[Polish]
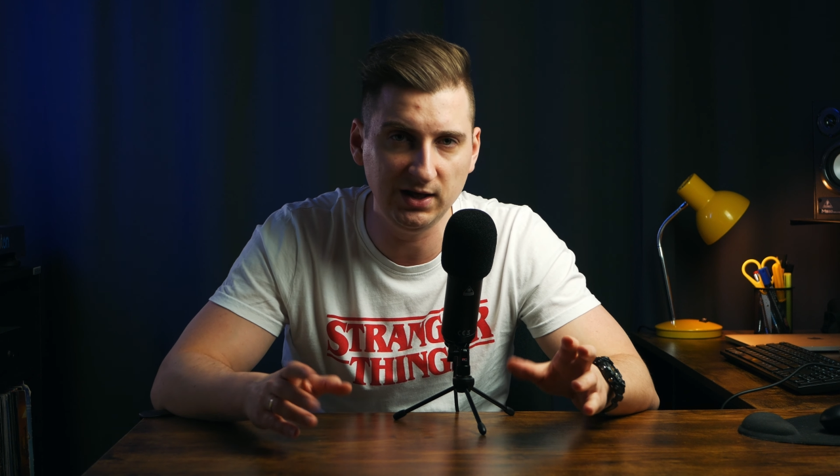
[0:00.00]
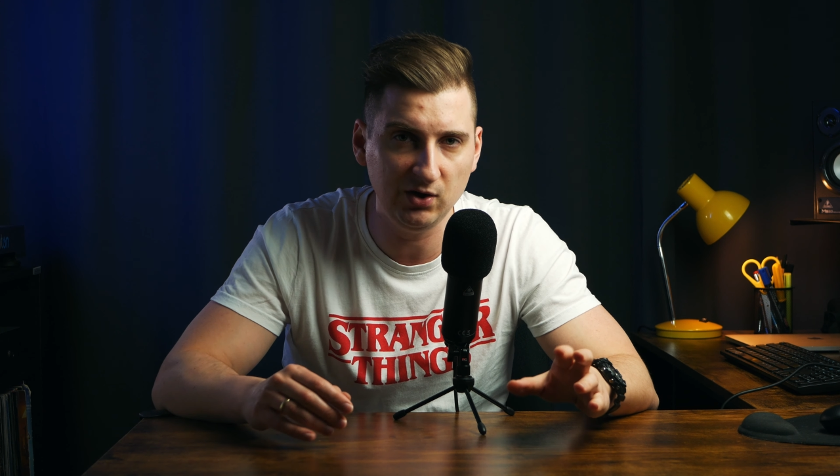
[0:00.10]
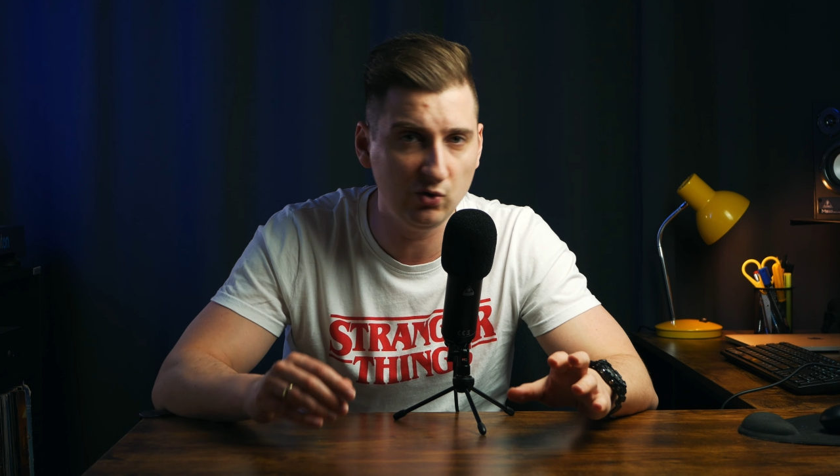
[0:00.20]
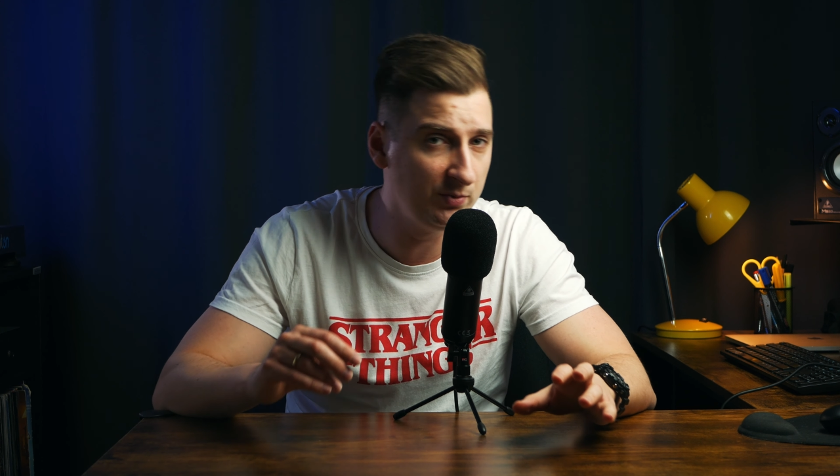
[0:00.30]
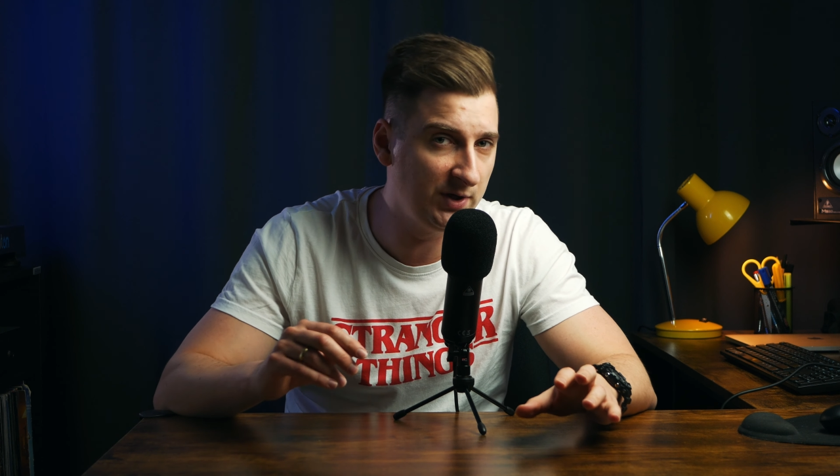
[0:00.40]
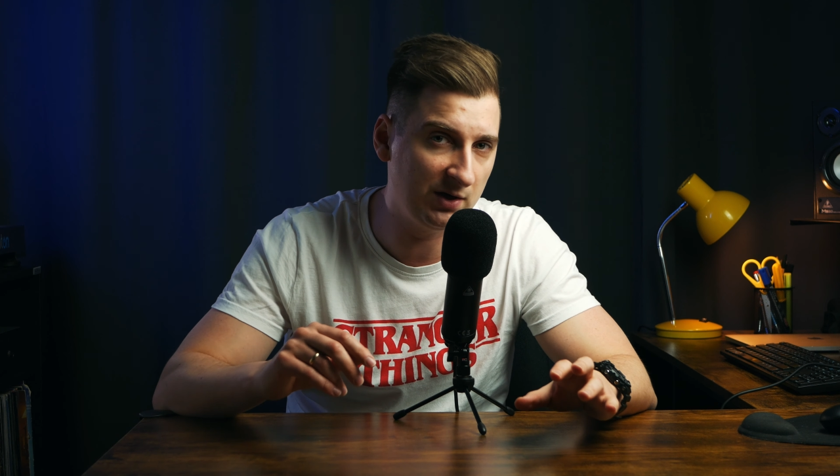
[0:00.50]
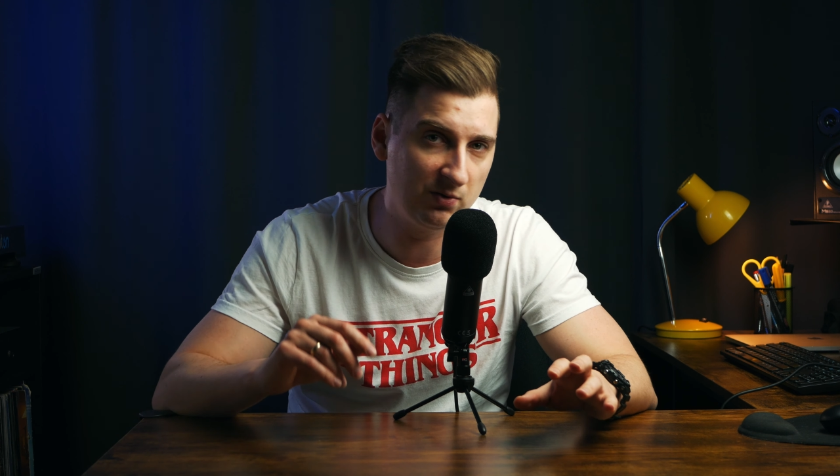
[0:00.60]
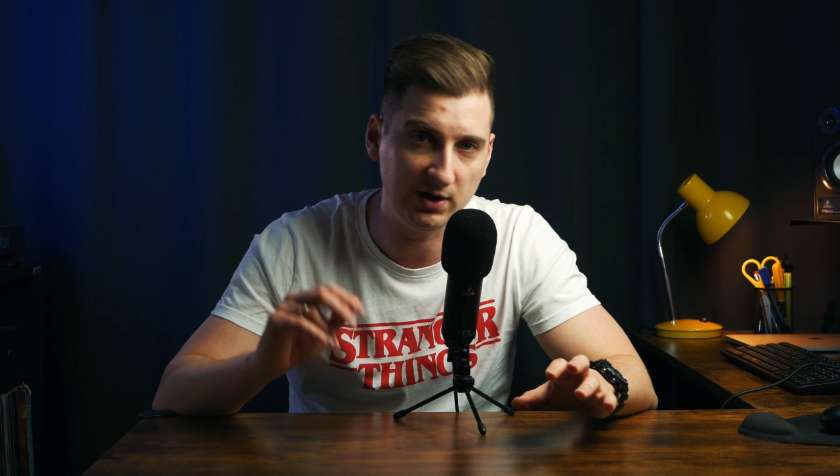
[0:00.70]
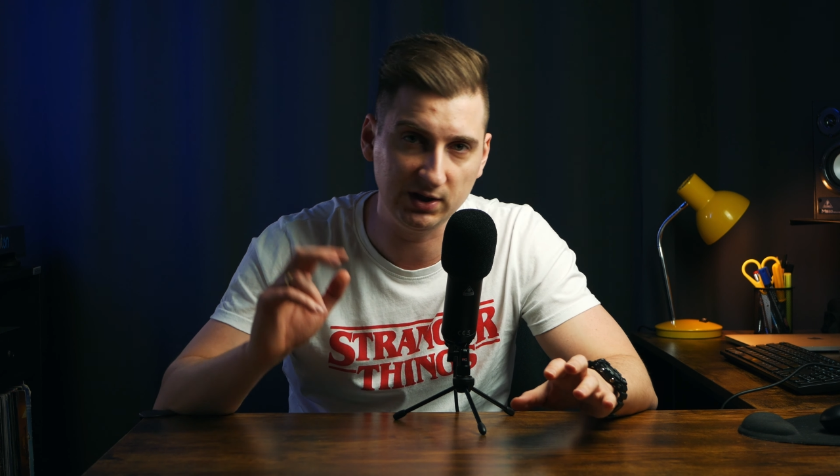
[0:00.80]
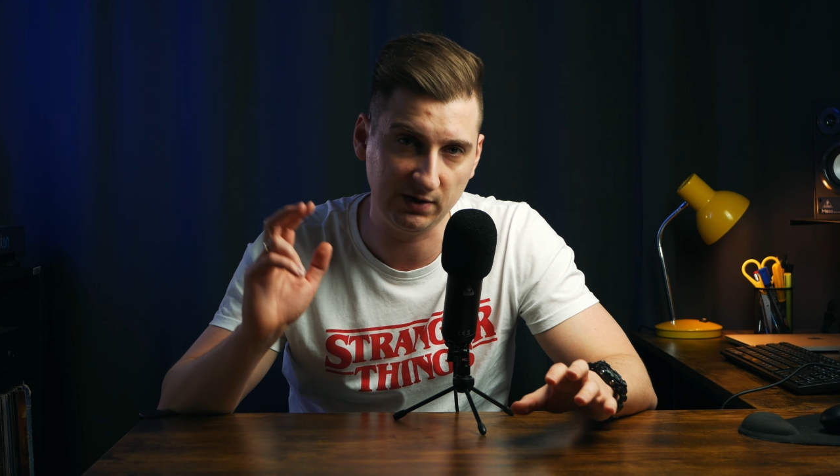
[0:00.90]
u mnie
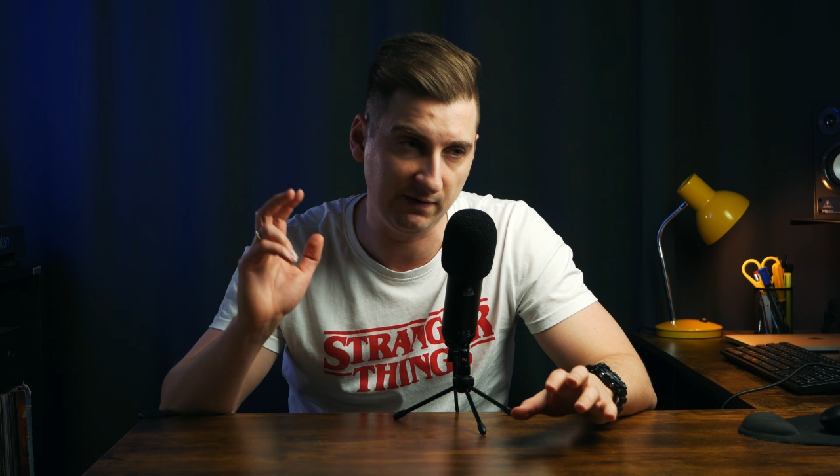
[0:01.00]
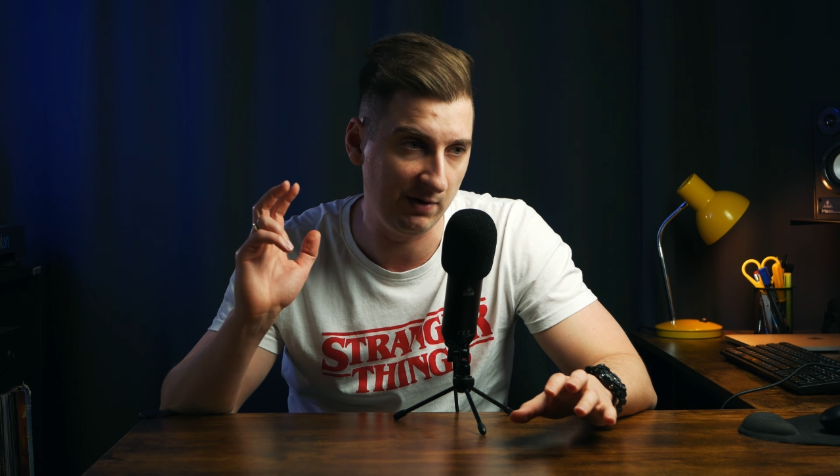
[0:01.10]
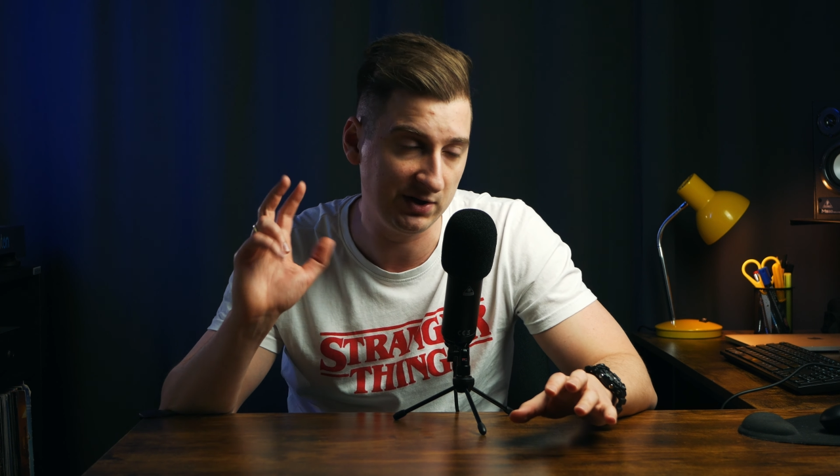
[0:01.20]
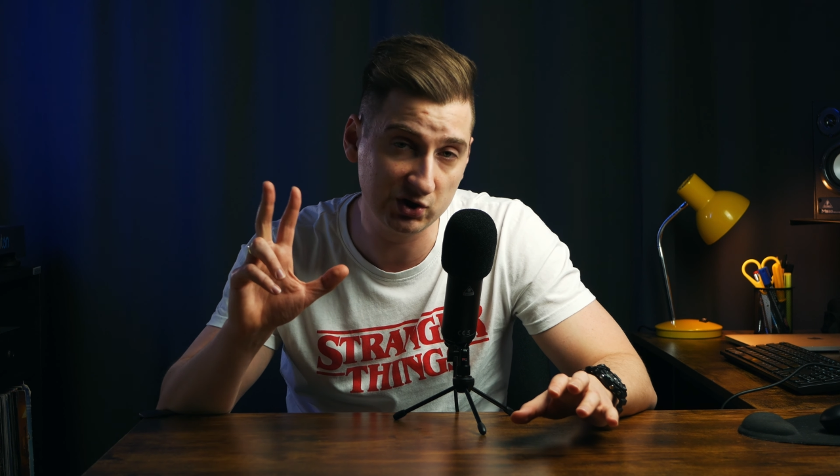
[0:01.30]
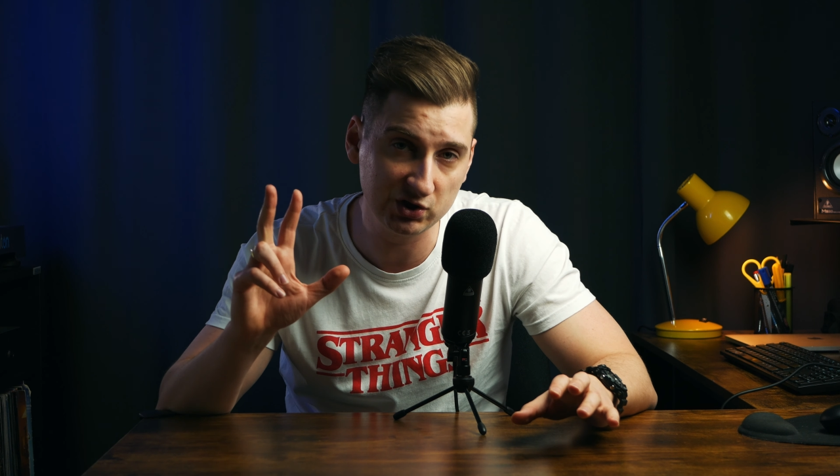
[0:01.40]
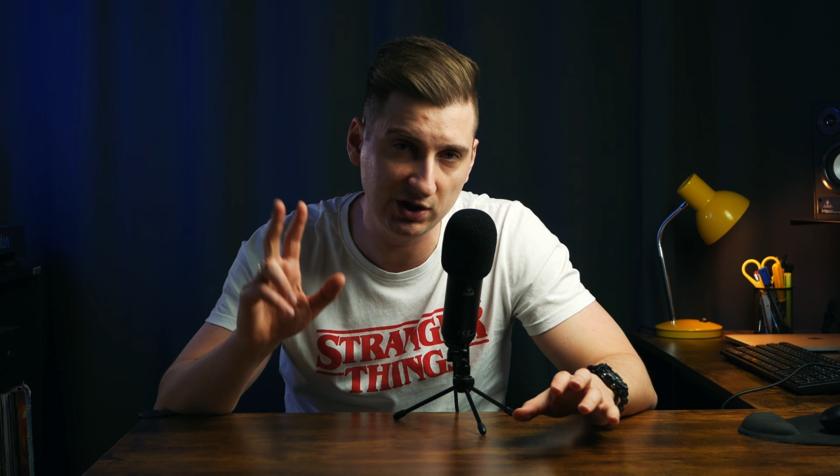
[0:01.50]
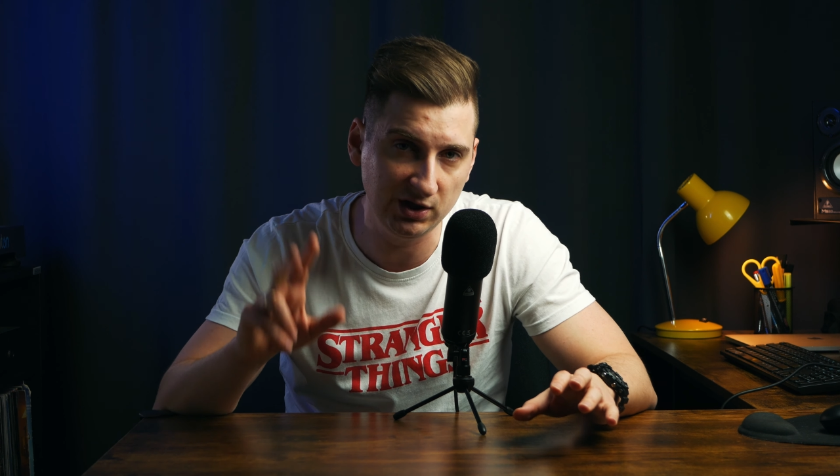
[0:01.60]
akurat trwała 3